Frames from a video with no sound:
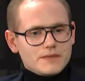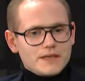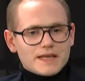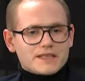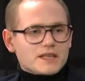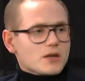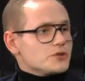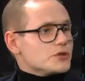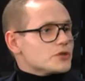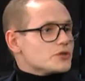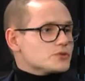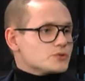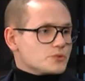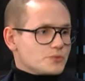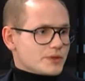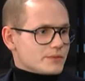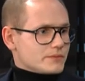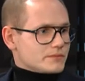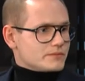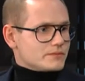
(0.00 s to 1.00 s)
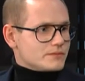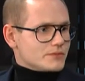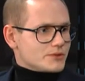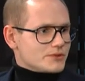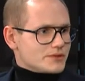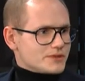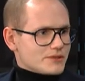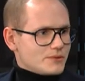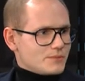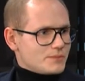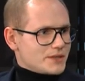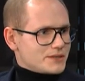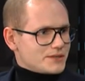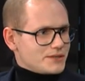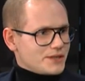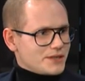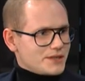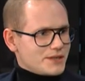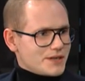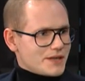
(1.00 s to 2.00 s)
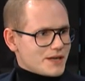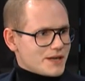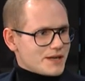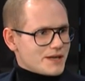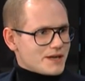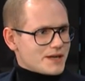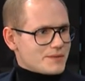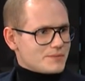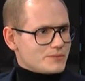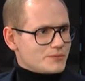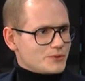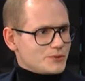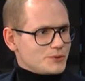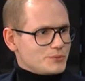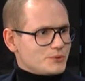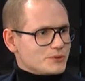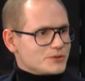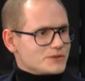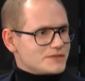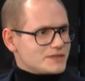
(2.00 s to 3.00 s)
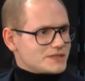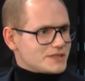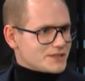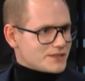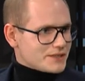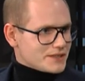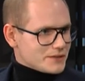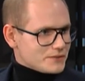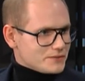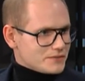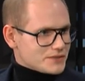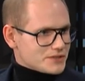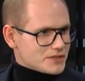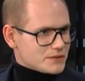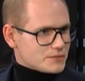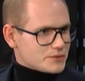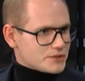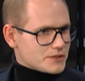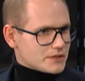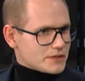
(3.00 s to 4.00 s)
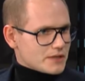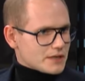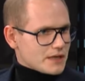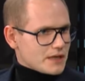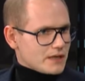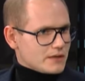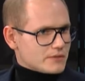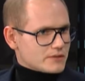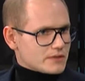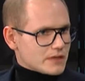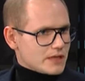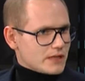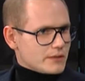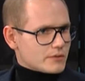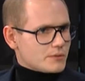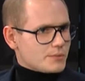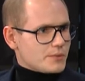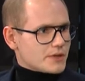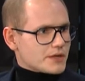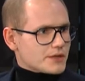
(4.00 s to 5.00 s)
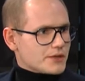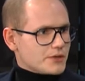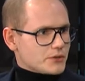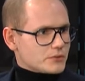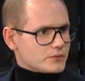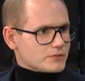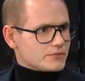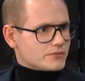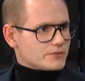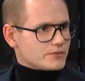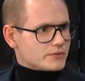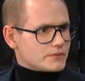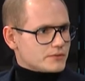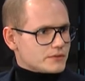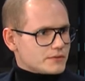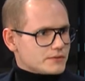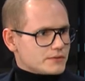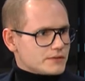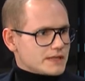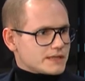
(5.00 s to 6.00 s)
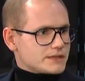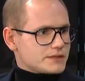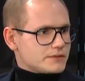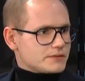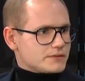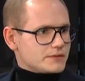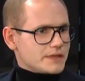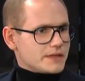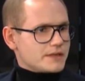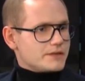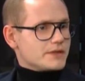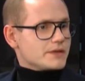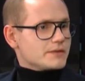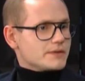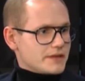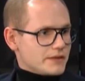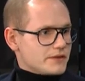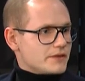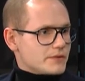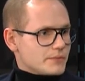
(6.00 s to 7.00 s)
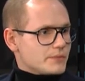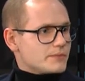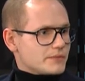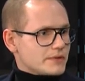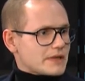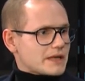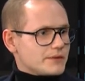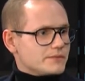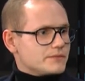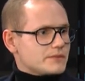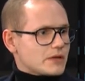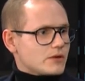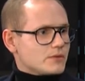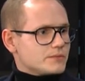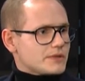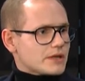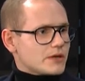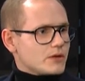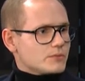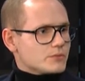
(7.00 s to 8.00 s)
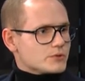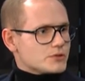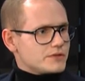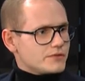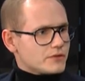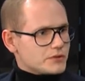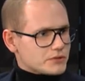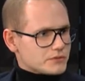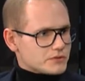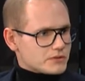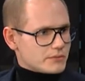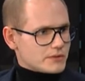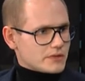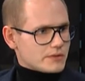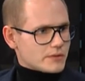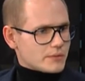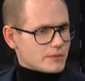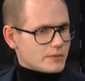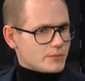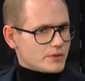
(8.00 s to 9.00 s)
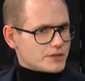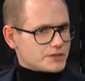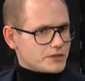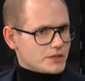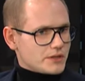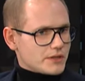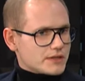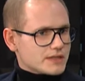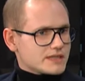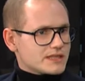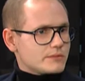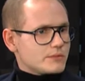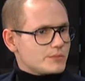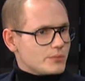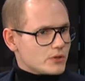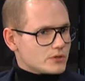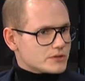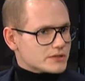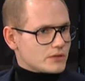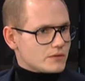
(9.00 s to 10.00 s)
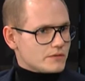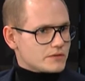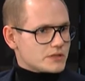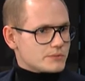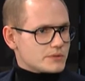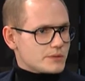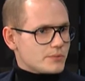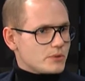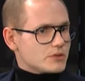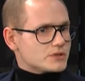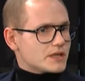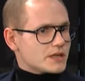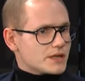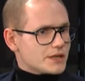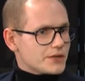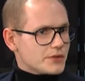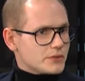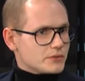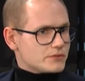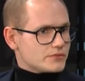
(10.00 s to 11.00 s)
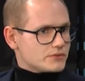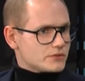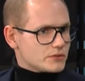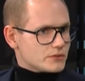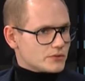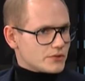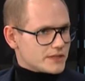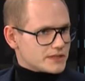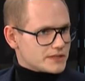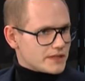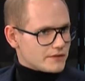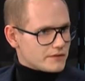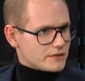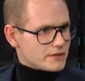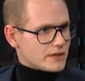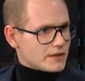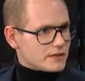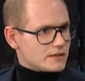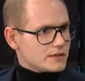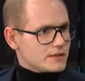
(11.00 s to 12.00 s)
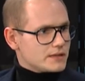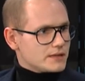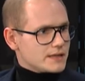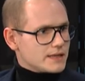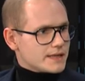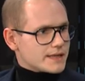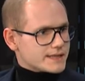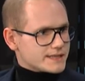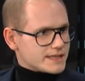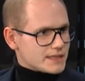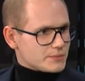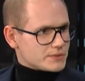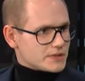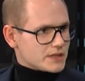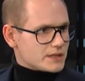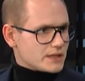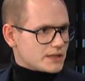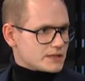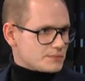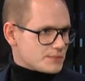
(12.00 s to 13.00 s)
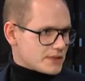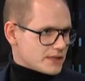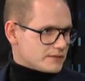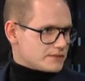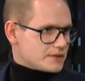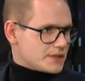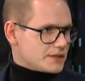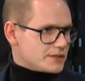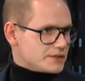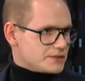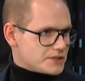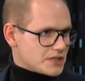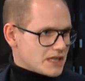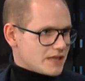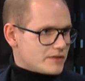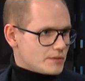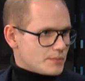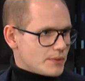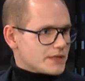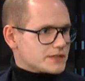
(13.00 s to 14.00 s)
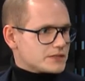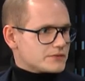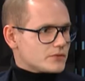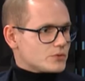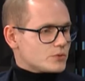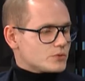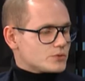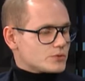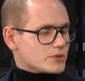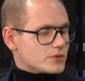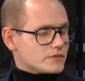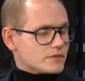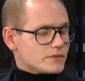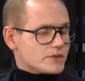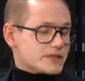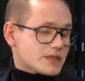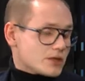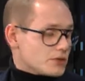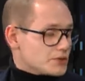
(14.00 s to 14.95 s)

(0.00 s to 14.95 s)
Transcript: ja tego nie rozumiem, bo to jest kompletnie nie mój punkt widzenia. Ja uważam, że taka, taka Europa regionów y, jest jedynie, jedynym takim, taką, taką możliwością, żeby ta Europa była silna. Tak samo Polska. Uważam, że Polska regionów to jest jedyna recepta na sprawne i ciekawe państwo kulturowo. Ja